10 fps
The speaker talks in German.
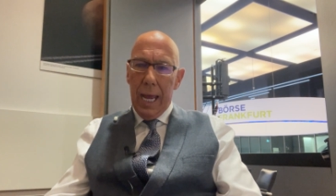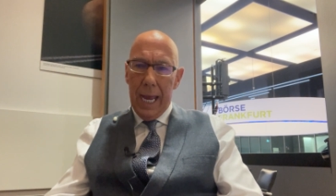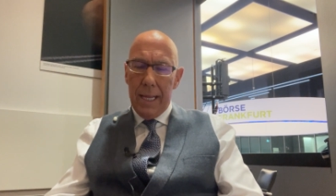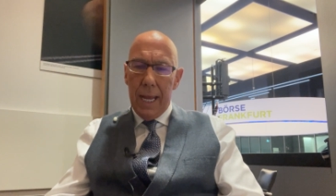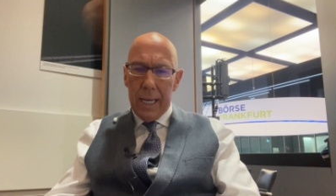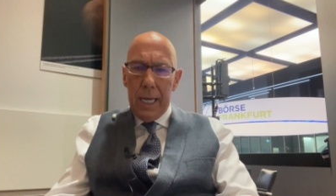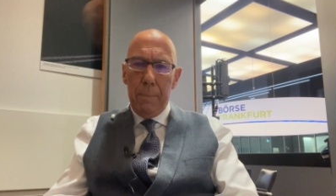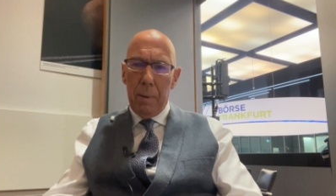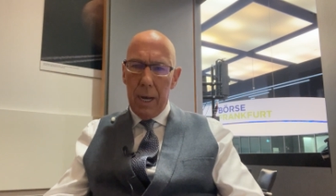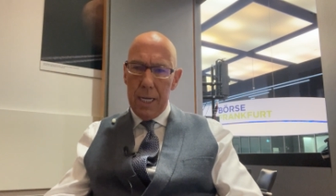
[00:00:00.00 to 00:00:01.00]

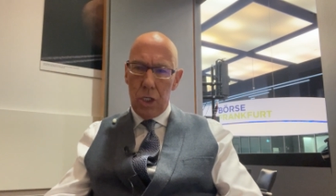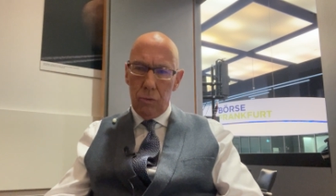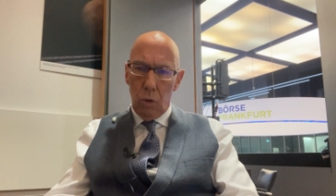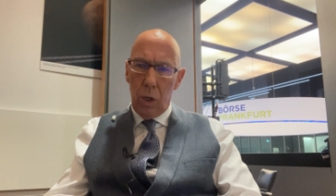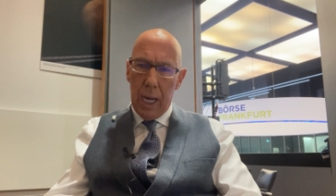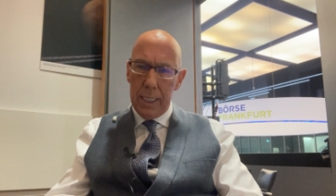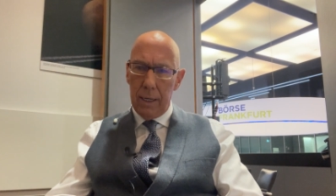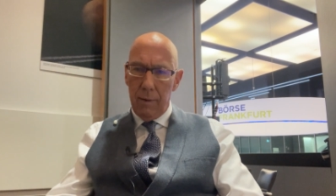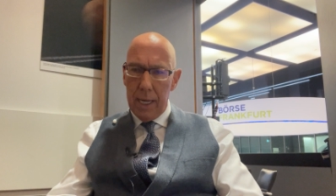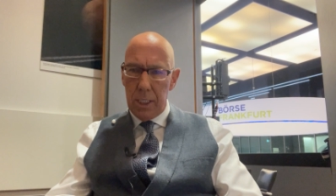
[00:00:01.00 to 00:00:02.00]
Energiepreise, wo
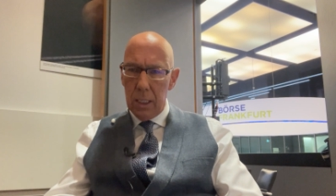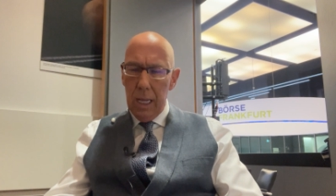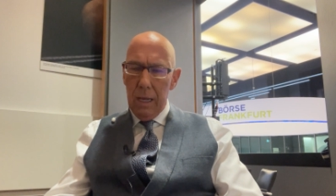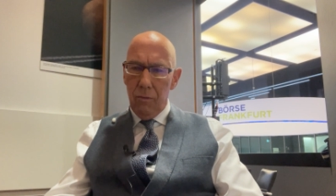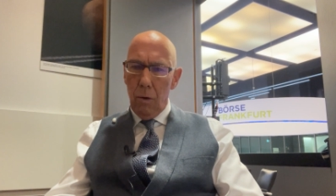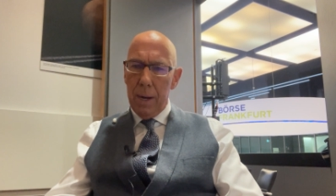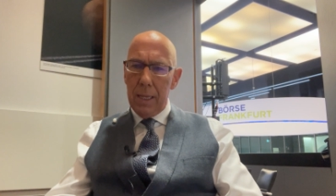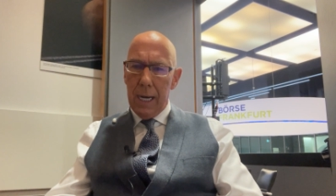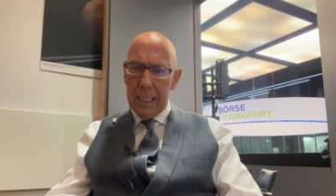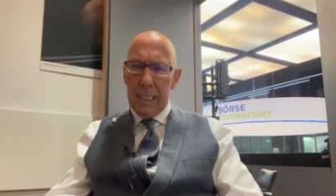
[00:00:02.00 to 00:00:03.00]
keiner weiß, wo man
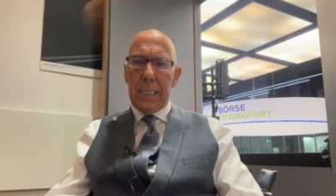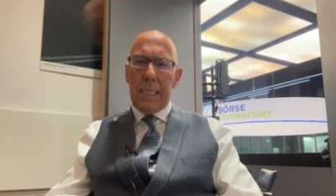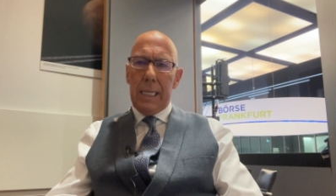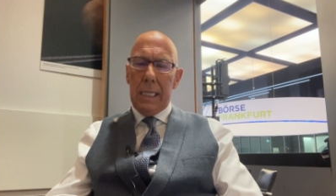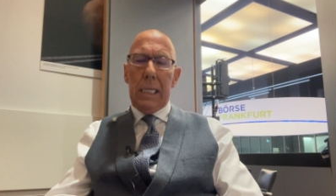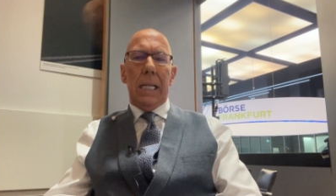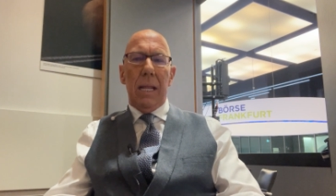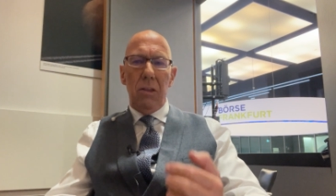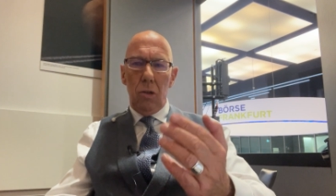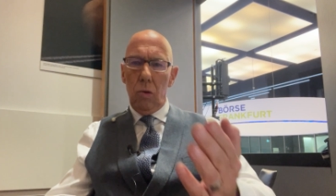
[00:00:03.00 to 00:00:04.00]
da tatsächlich landet.